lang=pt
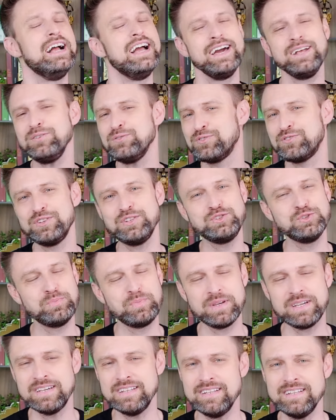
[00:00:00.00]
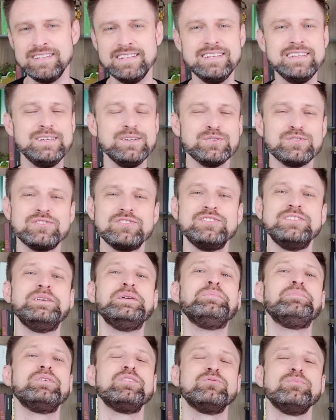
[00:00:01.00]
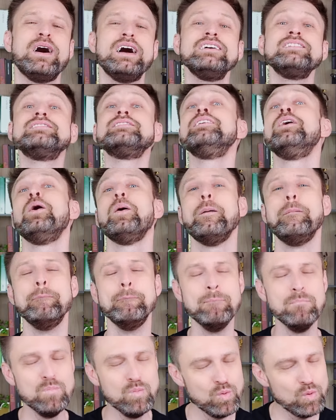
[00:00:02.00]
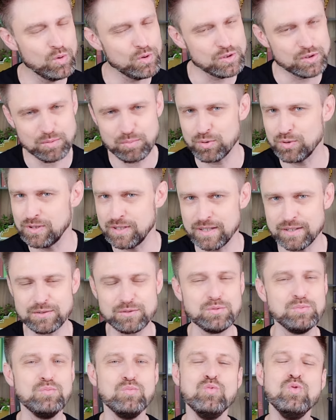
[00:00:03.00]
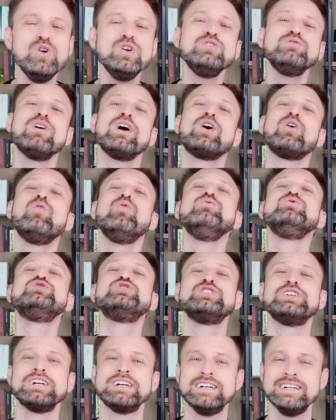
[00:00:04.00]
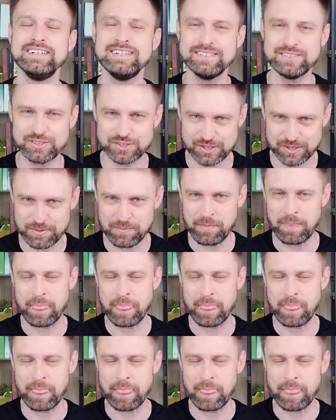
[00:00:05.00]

Era um sítio pequenininho, simples, mas muito bonito, muito aconchegante.